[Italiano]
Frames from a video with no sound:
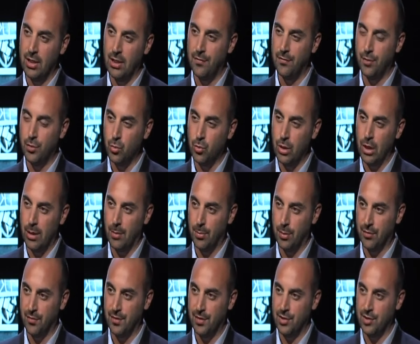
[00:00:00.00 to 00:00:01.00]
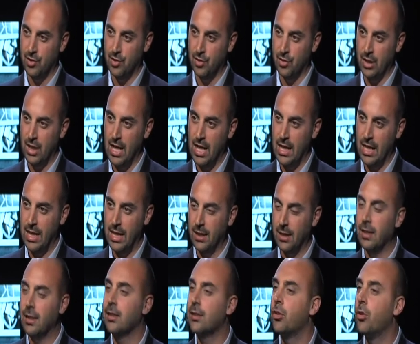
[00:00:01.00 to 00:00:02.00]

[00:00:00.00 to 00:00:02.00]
figura professionale,